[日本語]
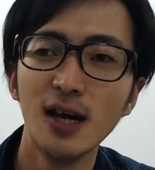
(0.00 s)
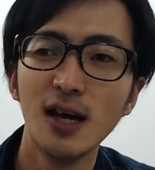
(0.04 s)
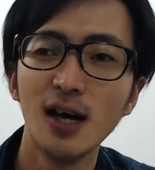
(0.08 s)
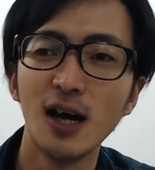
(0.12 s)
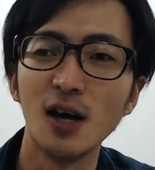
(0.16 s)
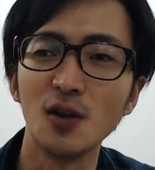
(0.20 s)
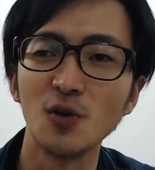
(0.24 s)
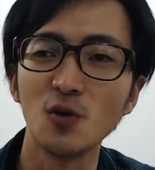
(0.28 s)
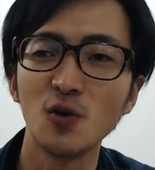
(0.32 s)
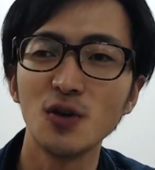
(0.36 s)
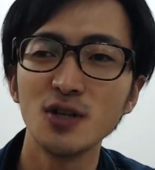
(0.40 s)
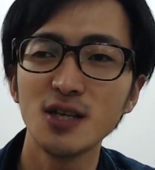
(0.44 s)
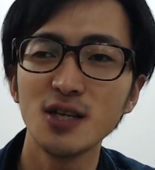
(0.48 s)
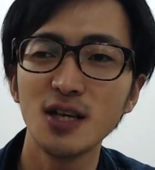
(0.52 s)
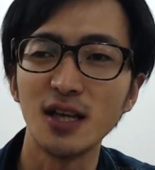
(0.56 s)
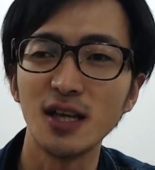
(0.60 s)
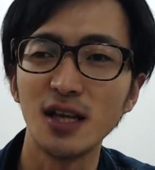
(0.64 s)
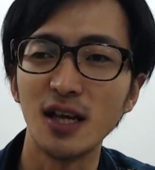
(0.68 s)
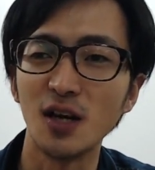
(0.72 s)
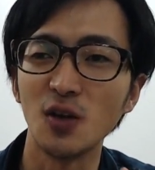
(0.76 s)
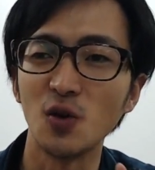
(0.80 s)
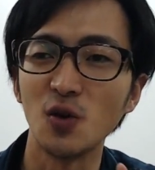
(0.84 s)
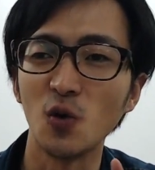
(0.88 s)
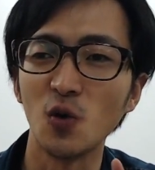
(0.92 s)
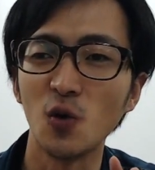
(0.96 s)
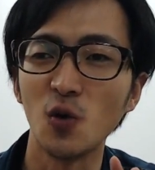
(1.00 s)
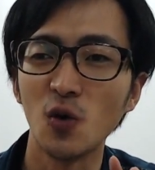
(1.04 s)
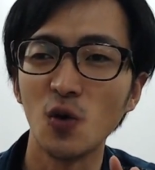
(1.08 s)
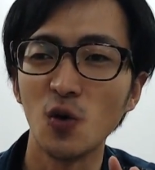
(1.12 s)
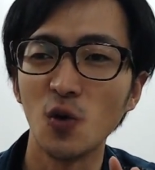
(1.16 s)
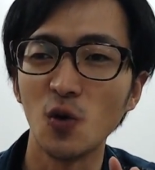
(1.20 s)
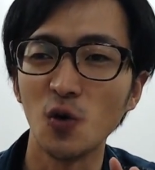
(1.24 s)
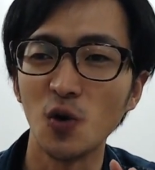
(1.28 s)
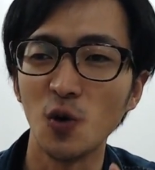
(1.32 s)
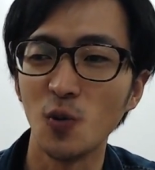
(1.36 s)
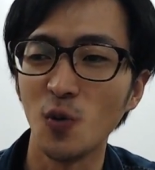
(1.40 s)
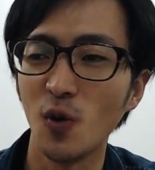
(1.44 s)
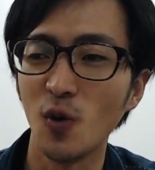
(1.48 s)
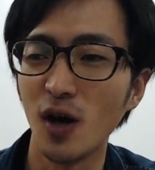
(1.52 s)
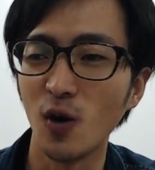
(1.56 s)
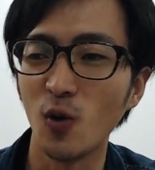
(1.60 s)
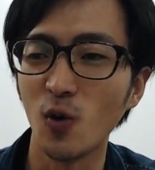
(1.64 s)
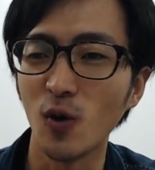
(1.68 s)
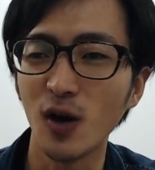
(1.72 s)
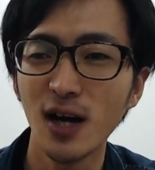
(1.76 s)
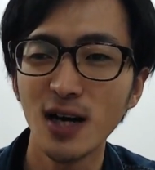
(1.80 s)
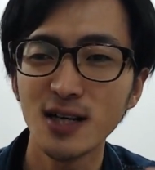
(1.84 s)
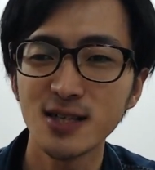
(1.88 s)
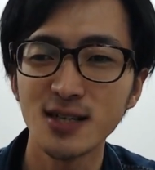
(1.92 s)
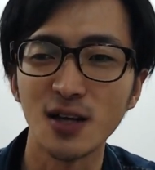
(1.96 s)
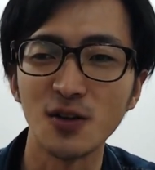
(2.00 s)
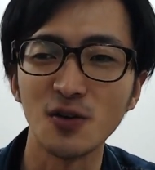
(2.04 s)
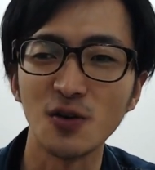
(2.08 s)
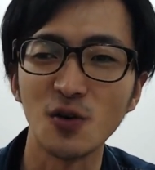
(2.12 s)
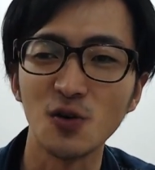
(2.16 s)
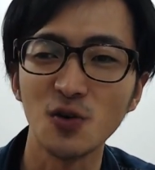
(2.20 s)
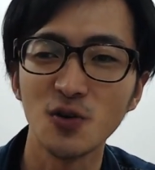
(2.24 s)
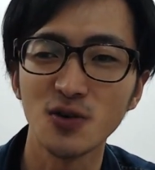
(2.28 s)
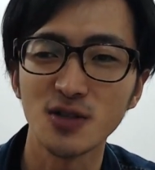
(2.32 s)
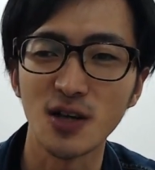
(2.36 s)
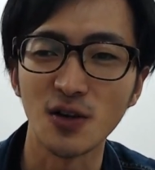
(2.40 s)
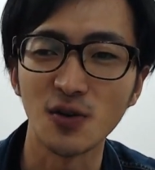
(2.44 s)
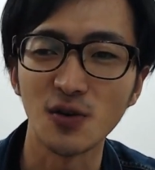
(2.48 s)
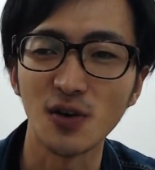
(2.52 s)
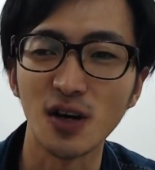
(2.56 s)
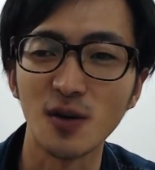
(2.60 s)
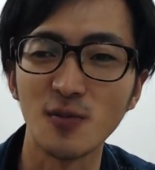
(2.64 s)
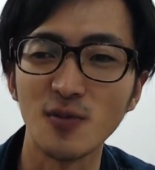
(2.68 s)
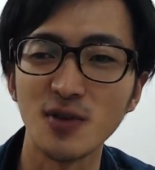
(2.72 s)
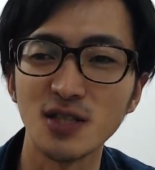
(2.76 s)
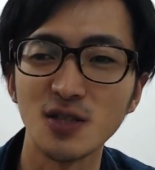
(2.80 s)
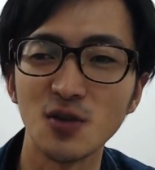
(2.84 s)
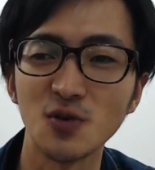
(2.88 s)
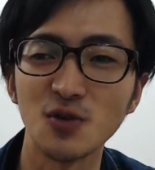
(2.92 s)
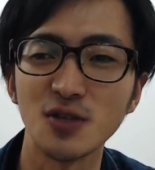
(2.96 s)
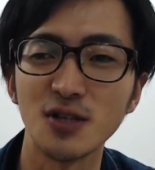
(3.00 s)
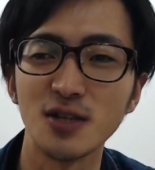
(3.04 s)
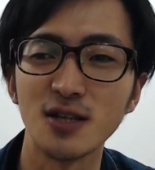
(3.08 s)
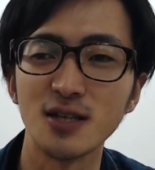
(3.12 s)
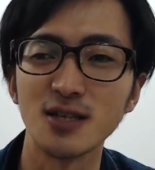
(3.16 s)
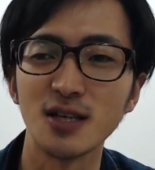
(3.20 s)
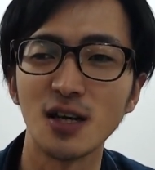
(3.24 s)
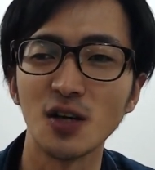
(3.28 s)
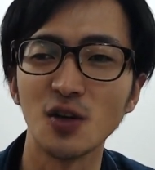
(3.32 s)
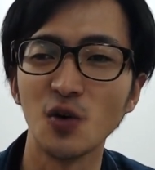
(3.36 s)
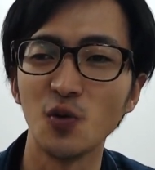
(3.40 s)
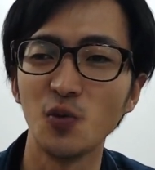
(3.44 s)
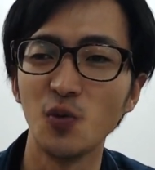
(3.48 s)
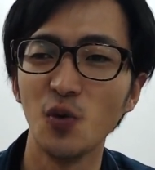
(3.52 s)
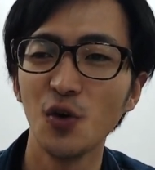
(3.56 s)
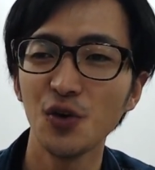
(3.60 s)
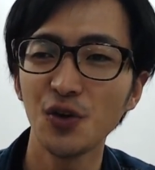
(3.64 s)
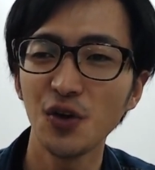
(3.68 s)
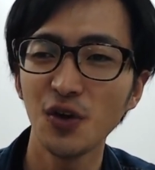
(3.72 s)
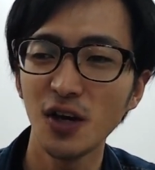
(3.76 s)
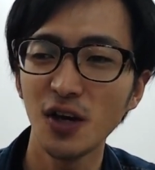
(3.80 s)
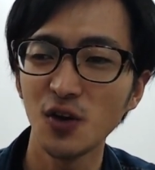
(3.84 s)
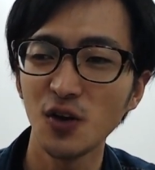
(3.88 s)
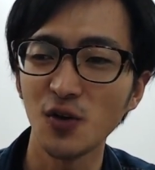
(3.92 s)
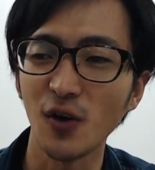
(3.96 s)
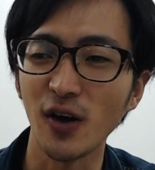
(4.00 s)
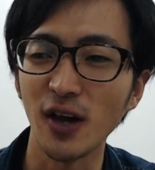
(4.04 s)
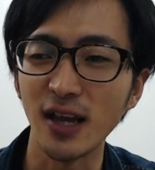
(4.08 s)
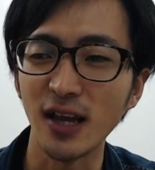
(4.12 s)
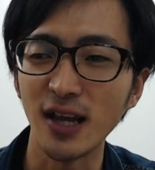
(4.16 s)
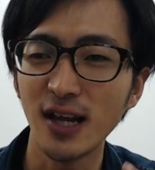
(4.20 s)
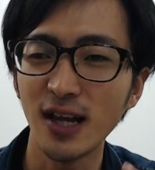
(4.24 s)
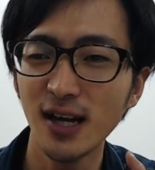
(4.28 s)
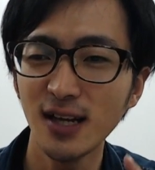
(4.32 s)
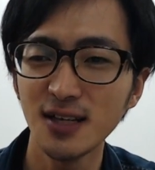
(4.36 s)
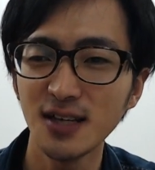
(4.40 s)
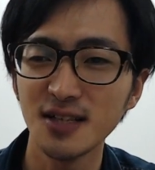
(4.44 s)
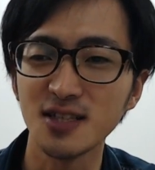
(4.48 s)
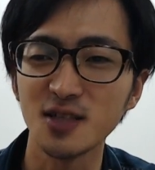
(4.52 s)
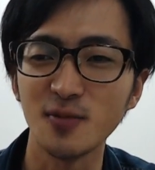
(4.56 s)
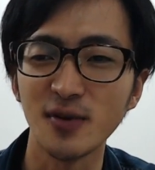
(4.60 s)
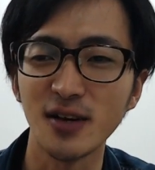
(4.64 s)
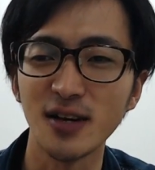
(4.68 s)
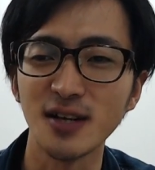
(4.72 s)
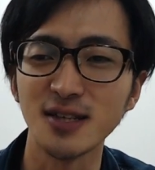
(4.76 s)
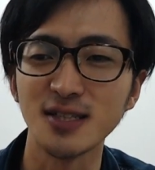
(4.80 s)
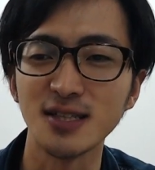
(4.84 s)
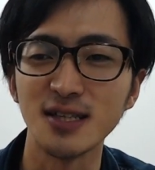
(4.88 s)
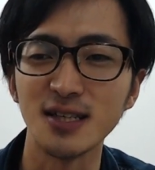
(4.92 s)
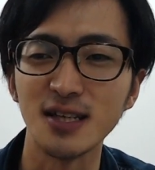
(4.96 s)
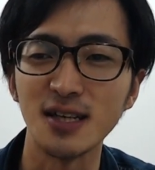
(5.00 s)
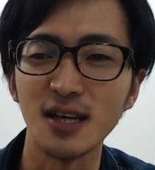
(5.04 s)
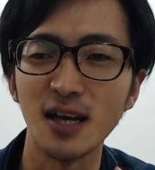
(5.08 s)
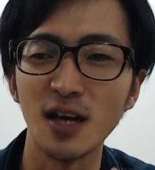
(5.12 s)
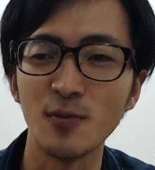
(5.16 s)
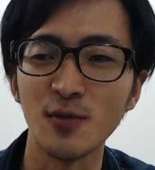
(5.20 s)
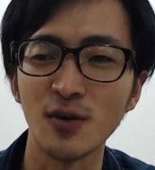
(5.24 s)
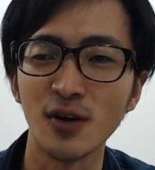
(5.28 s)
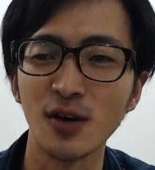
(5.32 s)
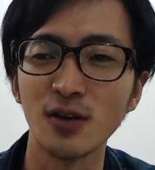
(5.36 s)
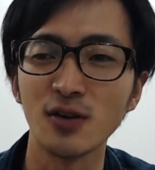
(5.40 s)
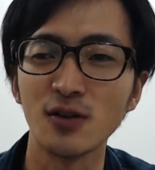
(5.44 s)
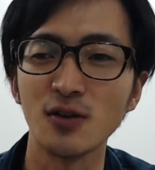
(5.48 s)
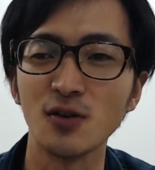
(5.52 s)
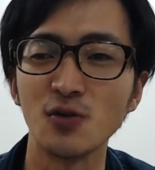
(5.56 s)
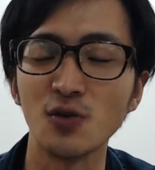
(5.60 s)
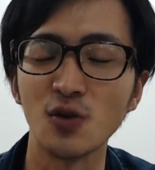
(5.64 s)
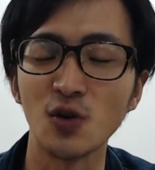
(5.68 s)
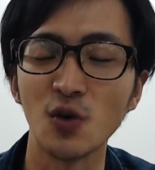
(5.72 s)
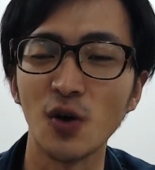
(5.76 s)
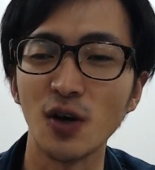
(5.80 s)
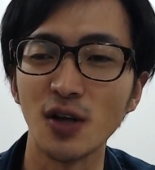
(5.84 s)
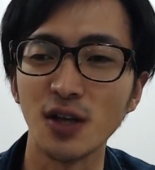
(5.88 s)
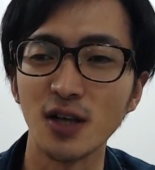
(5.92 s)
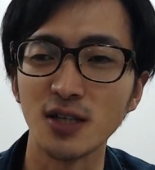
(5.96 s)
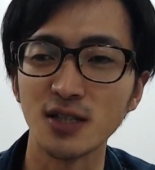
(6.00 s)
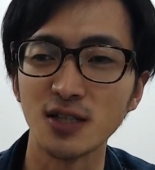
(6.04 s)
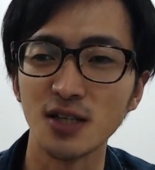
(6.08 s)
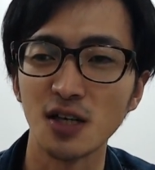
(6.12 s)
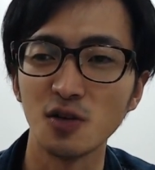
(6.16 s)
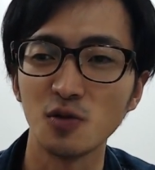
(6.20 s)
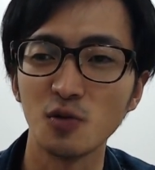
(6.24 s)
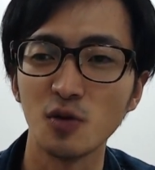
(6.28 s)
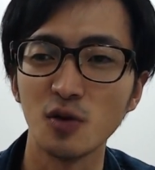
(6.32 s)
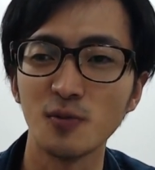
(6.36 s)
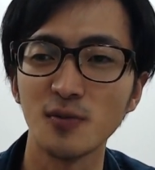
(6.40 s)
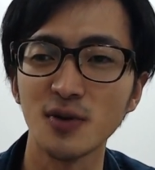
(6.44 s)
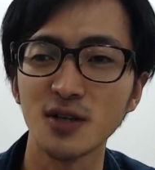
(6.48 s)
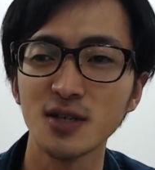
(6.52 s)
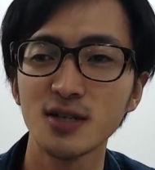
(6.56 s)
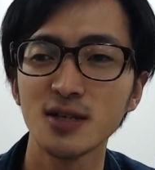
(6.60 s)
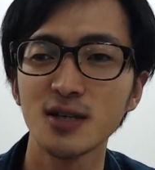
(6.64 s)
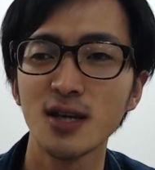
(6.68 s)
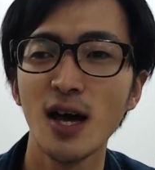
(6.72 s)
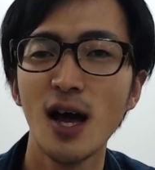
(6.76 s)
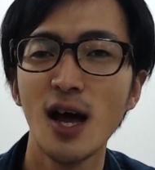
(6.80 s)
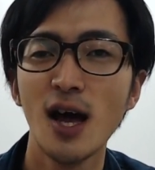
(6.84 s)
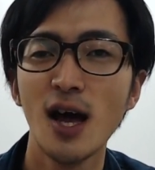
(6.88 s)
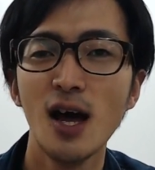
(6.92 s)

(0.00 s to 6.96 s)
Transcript: あのこれぜひね、あの子供はお母さんとかお父さんとかに見せてほしいんですけど、フォートナイトがいかに素晴らしいゲームかっていうのを今日話したいと思います。